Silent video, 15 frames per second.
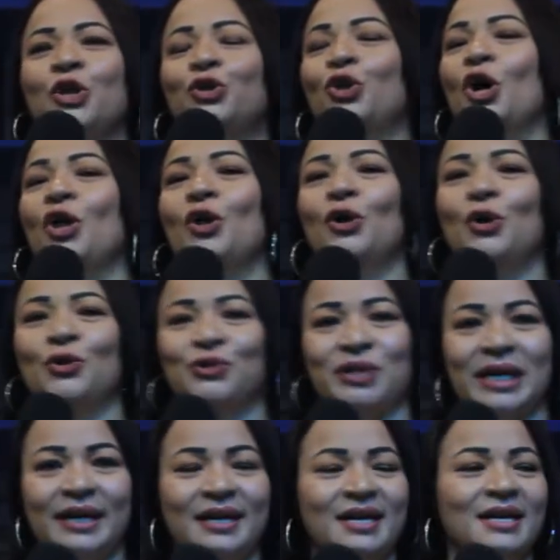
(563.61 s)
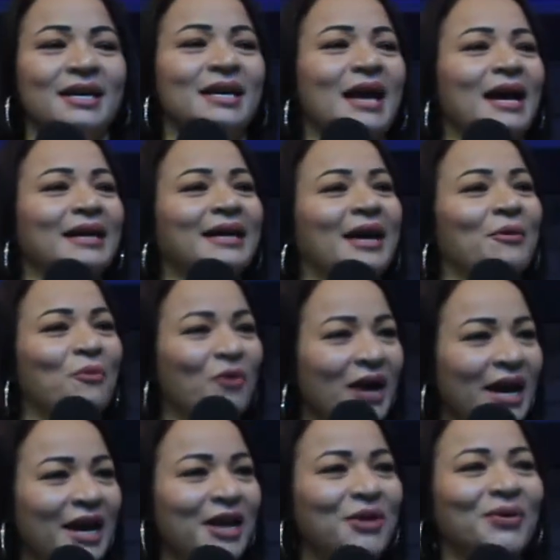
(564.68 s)
todos lo seguían, qué
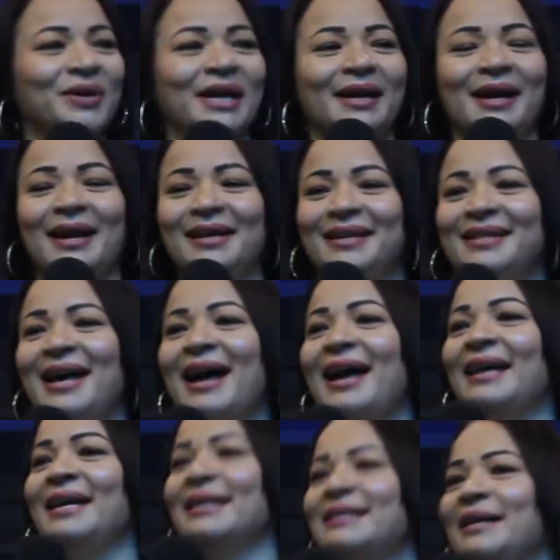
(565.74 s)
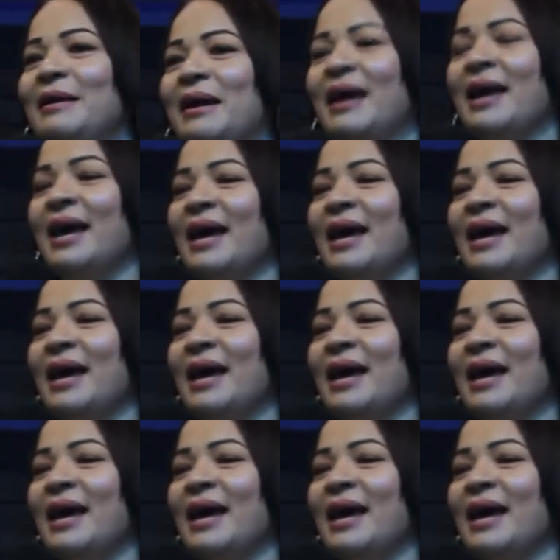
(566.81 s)
bueno, qué calidad en ese,